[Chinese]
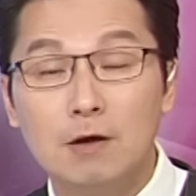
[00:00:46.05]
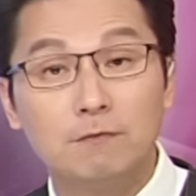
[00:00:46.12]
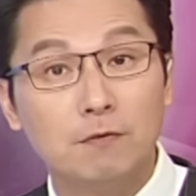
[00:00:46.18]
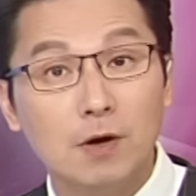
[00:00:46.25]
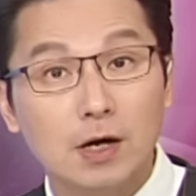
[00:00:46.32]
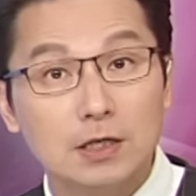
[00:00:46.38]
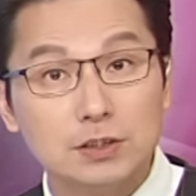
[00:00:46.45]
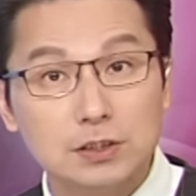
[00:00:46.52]

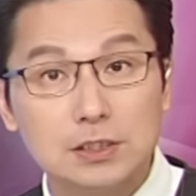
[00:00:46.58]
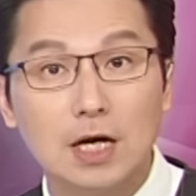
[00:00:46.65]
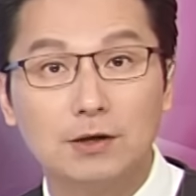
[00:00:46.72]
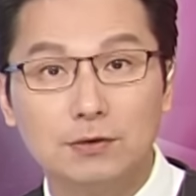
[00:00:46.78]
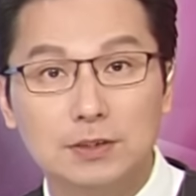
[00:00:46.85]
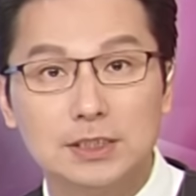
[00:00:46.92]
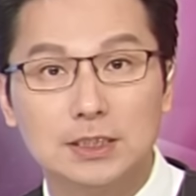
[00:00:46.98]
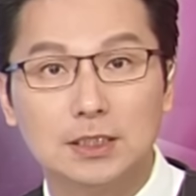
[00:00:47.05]
符合市
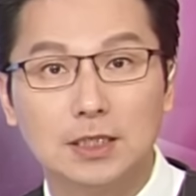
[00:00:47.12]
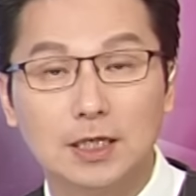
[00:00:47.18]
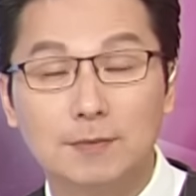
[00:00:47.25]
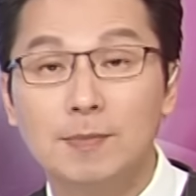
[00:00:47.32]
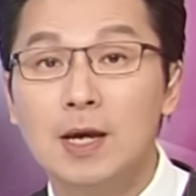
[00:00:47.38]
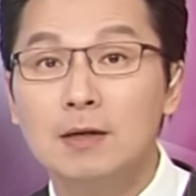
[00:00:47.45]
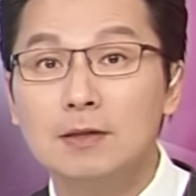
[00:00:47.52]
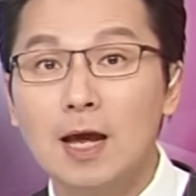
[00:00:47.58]
场预期，
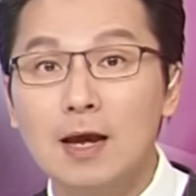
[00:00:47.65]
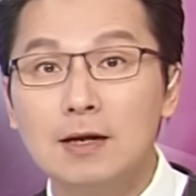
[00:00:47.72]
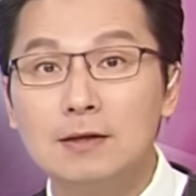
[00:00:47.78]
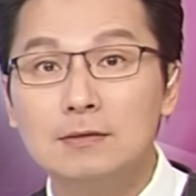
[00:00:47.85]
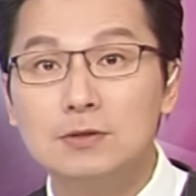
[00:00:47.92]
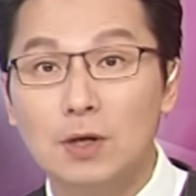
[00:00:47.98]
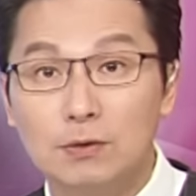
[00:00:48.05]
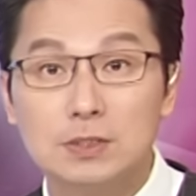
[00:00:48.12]

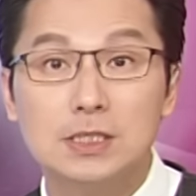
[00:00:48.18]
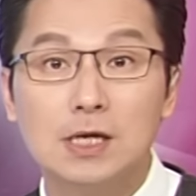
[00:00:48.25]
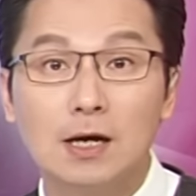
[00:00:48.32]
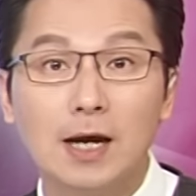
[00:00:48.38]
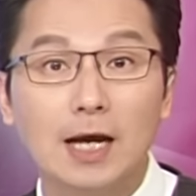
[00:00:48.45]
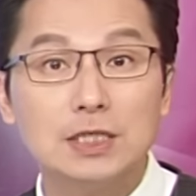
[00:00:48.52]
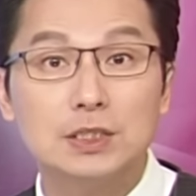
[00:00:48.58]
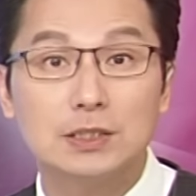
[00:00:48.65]
但投资人
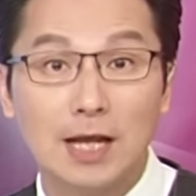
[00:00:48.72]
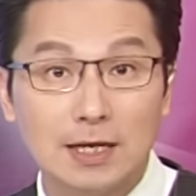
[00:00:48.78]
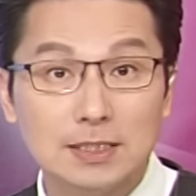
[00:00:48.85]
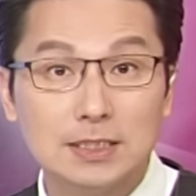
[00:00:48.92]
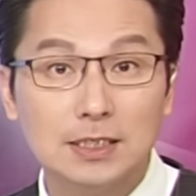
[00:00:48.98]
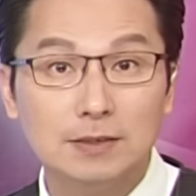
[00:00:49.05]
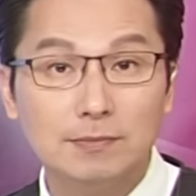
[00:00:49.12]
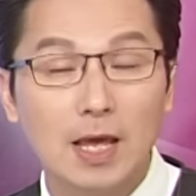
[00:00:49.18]
开始担
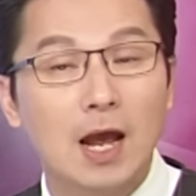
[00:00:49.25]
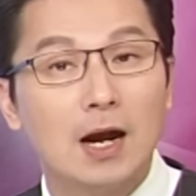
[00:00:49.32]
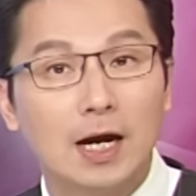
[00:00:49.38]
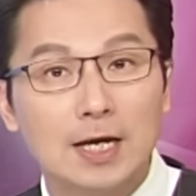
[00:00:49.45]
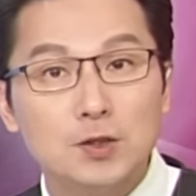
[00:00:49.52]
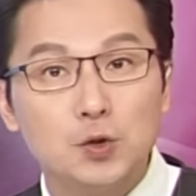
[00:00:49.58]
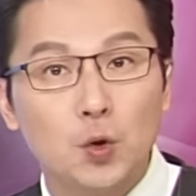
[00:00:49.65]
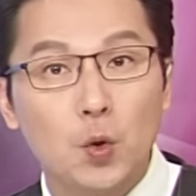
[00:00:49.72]
心
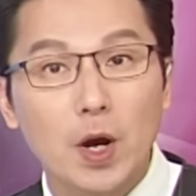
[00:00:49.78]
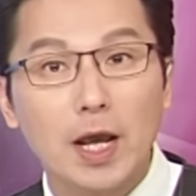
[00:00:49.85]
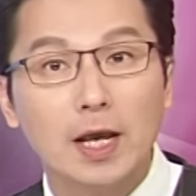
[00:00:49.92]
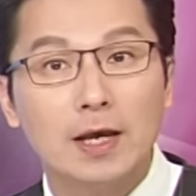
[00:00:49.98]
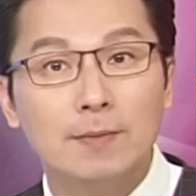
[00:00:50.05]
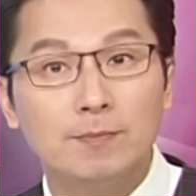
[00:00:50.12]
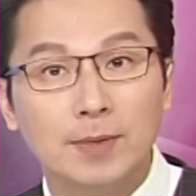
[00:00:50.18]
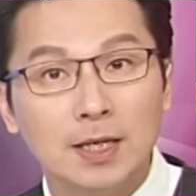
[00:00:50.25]
联准
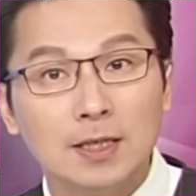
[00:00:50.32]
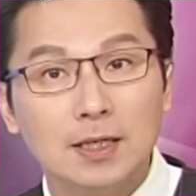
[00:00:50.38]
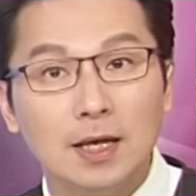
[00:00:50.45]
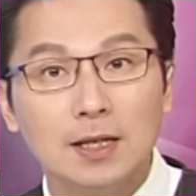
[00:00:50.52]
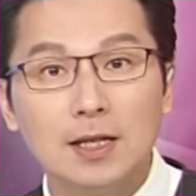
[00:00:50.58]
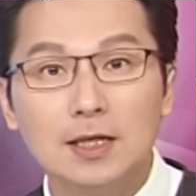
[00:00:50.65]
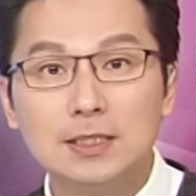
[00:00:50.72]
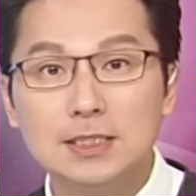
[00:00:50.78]
会明
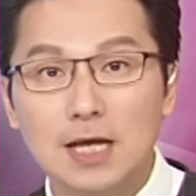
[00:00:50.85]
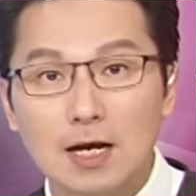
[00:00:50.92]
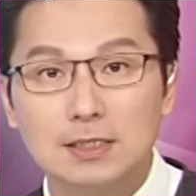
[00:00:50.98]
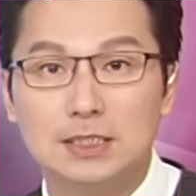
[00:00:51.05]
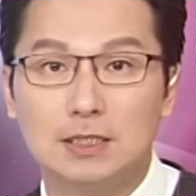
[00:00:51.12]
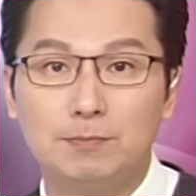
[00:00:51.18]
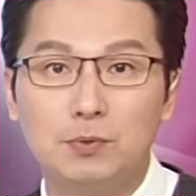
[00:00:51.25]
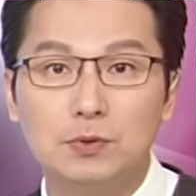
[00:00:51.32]
年的降
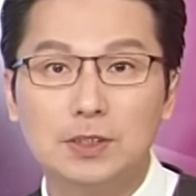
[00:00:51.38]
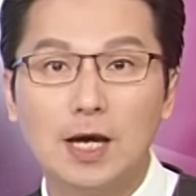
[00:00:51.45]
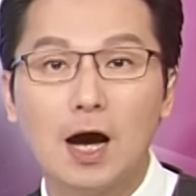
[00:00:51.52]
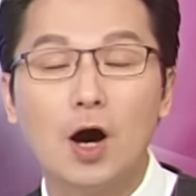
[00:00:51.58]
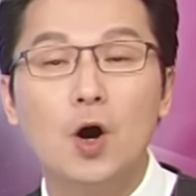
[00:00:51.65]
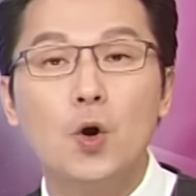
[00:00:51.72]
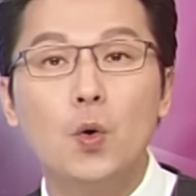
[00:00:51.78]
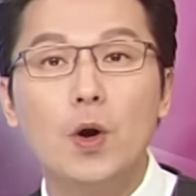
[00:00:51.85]
息步
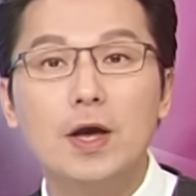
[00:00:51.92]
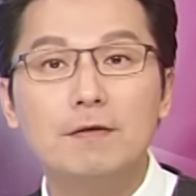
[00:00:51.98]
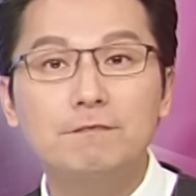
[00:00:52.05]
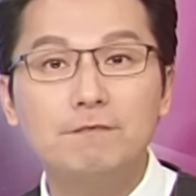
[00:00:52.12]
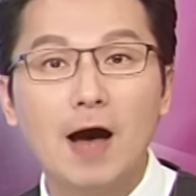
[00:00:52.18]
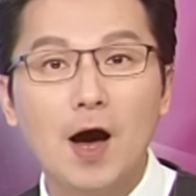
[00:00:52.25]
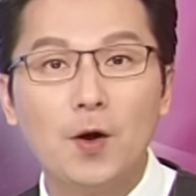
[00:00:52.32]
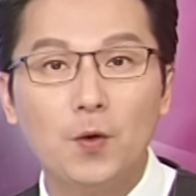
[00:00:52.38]
调会
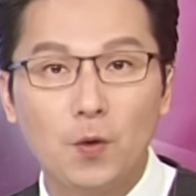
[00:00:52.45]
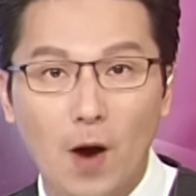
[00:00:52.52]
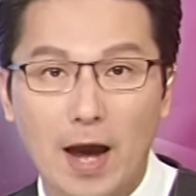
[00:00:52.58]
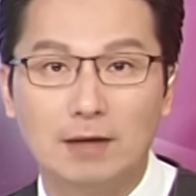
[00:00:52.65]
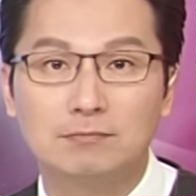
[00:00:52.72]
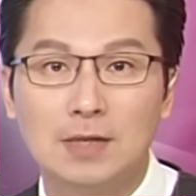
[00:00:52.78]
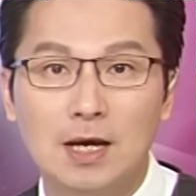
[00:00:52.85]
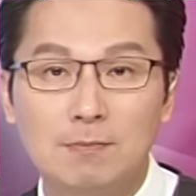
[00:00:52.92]
放缓。